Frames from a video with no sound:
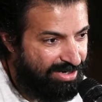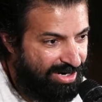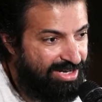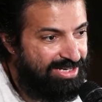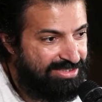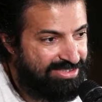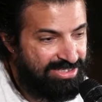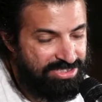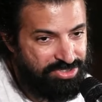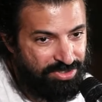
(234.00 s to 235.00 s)
ఎర్లీ
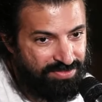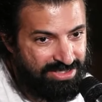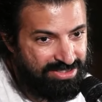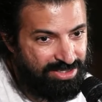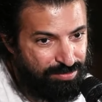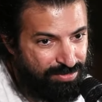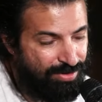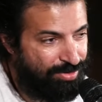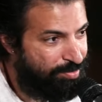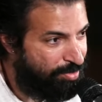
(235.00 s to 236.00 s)
స్టేజెస్ ఆఫ్ ద
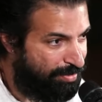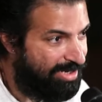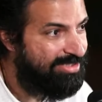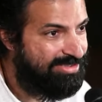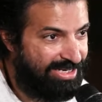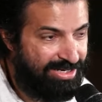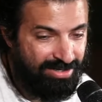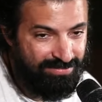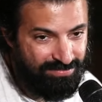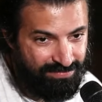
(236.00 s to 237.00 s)
స్క్రిప్ట్లో ఇప్పుడు మళ్ళీ సెకండ్
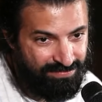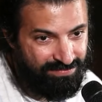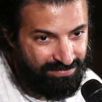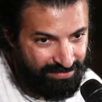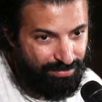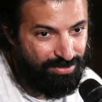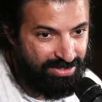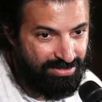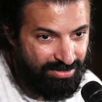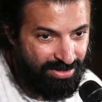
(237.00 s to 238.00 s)
హాఫ్ ఒక
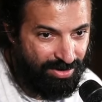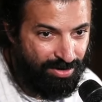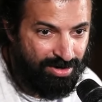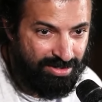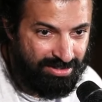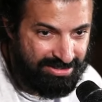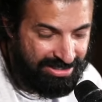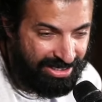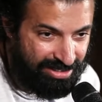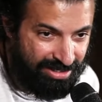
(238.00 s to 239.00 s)
ఒక
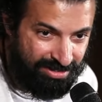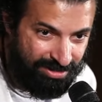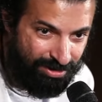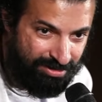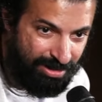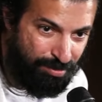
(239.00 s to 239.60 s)
స్థాయికి వెళ్ళిన తర్వాత వెళ్ళి